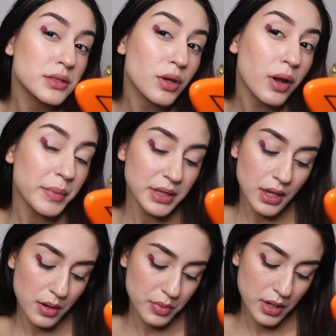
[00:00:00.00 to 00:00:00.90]
y
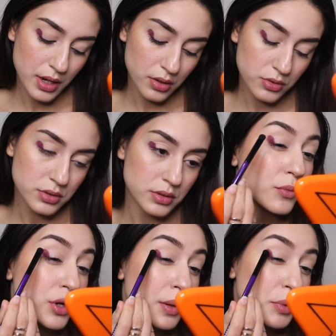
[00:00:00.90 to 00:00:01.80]
solamente al aplicarlo
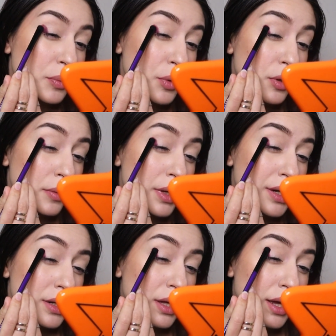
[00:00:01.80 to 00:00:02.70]
muy rápido puedo
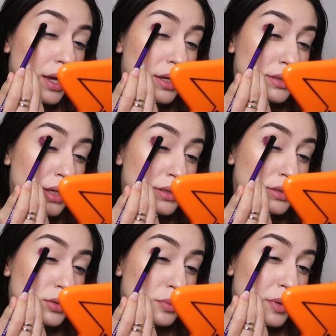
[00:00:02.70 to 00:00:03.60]
ver que
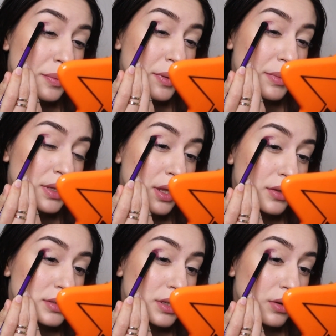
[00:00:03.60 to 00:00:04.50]
está súper
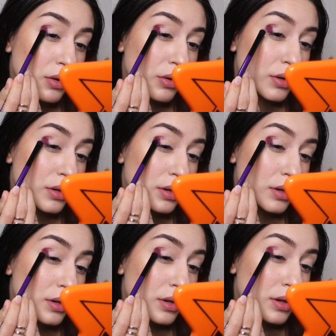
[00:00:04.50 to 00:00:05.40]
pigmentado este color.
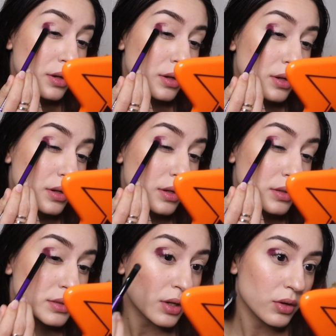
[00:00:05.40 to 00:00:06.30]

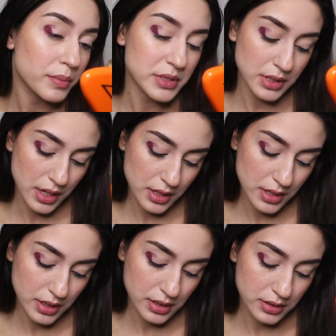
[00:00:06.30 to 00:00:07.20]
Es algo que me
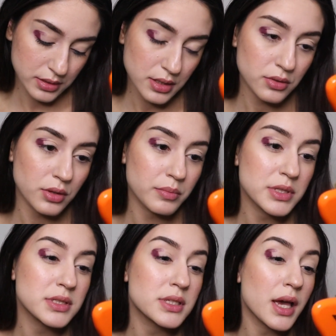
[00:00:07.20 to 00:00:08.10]
está encantando
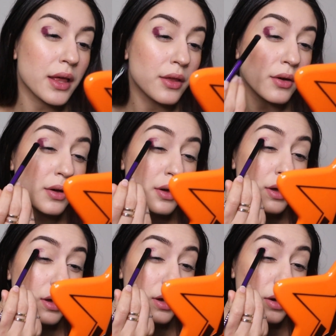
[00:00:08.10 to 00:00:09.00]
demasiado.
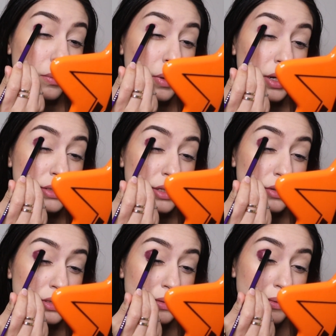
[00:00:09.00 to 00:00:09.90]
Como les
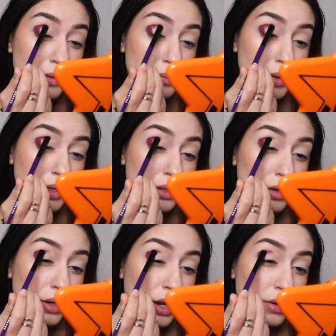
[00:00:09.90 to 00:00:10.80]
digo, se va a ver un
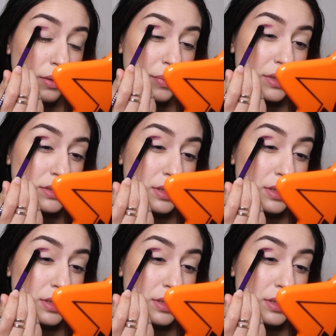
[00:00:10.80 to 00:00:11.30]
poquito raro al